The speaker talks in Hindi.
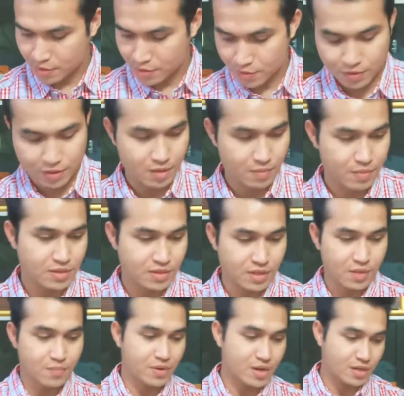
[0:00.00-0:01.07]
ओके मैं इसका
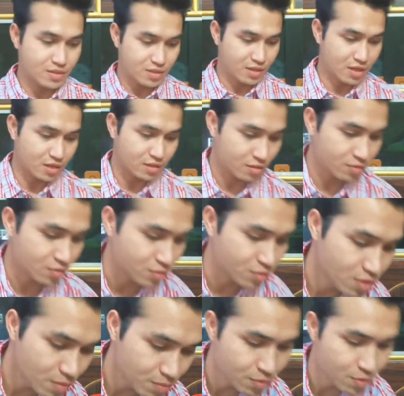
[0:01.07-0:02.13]
प्राइस दिखाता हूँ
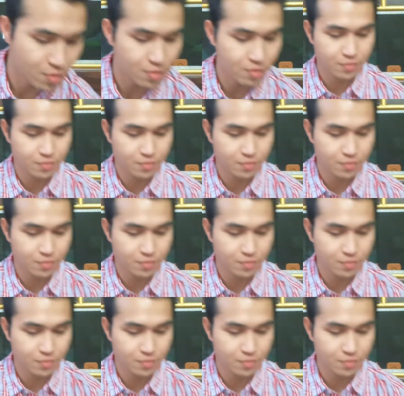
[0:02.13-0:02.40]
दोस्तों आपको